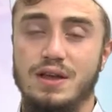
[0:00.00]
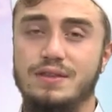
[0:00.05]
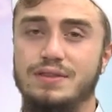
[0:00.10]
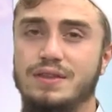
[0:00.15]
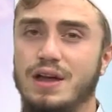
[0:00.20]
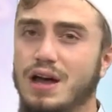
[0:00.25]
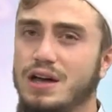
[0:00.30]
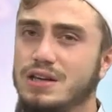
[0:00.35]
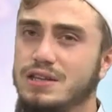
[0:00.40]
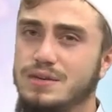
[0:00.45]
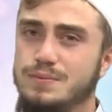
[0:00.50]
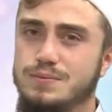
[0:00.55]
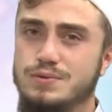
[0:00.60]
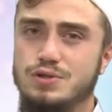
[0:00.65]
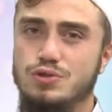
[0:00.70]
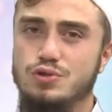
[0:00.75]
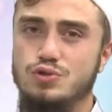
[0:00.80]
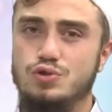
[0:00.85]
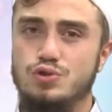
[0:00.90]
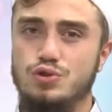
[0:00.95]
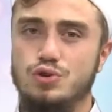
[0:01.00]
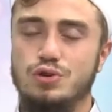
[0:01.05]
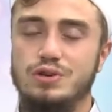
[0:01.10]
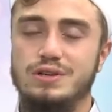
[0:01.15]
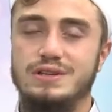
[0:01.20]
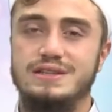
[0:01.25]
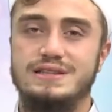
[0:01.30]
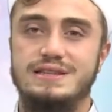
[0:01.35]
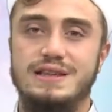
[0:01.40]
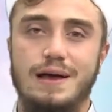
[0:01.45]
Takipçi
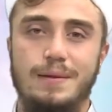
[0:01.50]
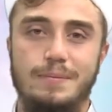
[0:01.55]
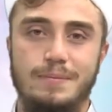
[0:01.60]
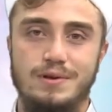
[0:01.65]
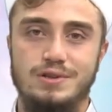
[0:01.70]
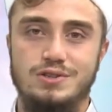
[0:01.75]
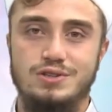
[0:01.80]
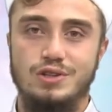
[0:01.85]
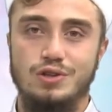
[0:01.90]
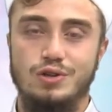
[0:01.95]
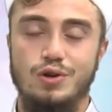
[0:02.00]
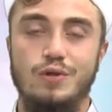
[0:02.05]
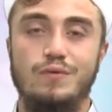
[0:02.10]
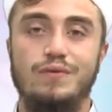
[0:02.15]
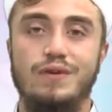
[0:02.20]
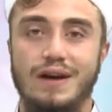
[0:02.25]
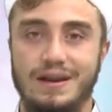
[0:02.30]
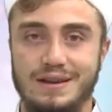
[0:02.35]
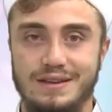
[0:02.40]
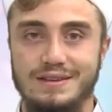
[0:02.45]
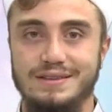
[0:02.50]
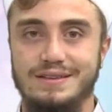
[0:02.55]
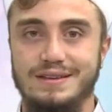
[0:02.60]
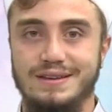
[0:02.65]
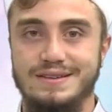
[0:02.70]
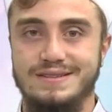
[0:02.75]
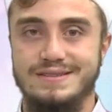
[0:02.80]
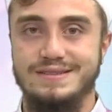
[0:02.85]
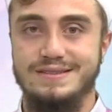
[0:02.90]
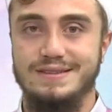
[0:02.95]
düşüyor, izlenme azalıyor farkındayız.